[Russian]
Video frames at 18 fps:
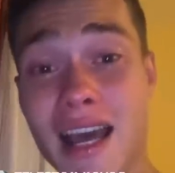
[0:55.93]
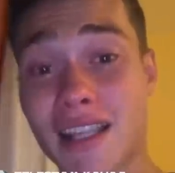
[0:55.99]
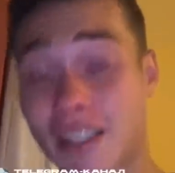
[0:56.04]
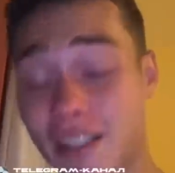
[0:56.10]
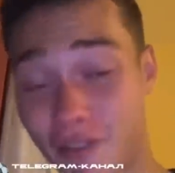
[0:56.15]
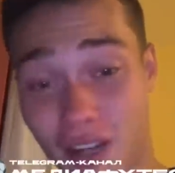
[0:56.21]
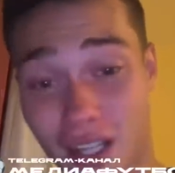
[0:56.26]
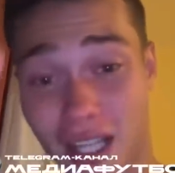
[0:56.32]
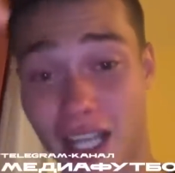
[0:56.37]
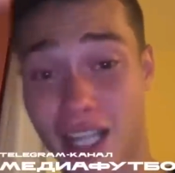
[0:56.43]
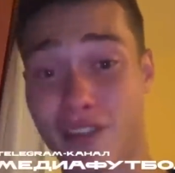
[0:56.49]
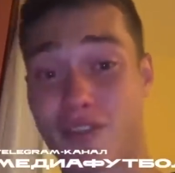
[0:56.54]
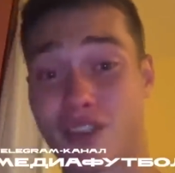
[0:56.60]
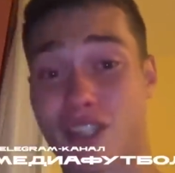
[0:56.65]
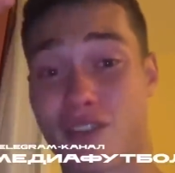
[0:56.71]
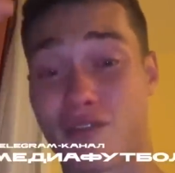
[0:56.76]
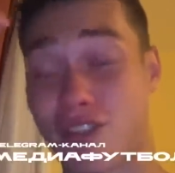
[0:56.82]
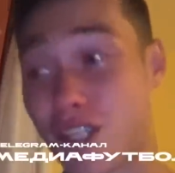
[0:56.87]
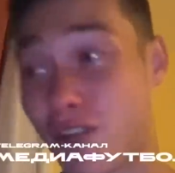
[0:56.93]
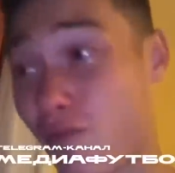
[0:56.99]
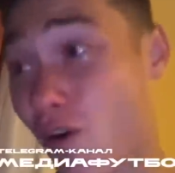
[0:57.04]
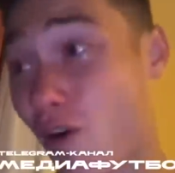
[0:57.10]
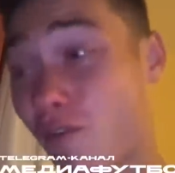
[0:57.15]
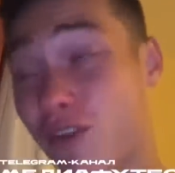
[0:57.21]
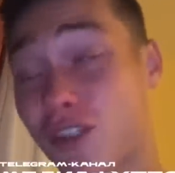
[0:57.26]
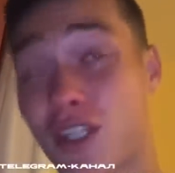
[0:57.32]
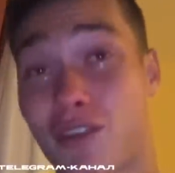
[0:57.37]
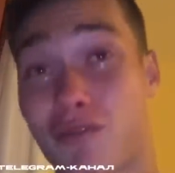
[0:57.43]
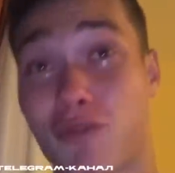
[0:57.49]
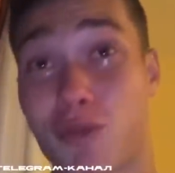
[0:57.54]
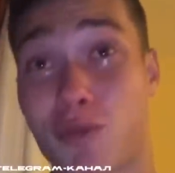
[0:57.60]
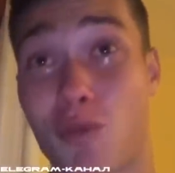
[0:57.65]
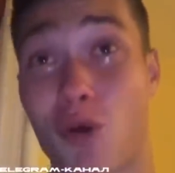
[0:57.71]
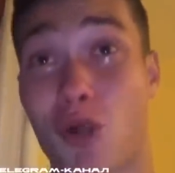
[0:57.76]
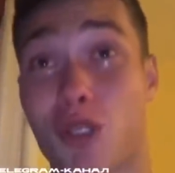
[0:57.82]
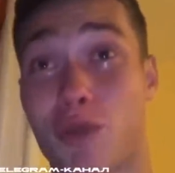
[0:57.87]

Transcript: Ты выкладываешься всего в этот футбол,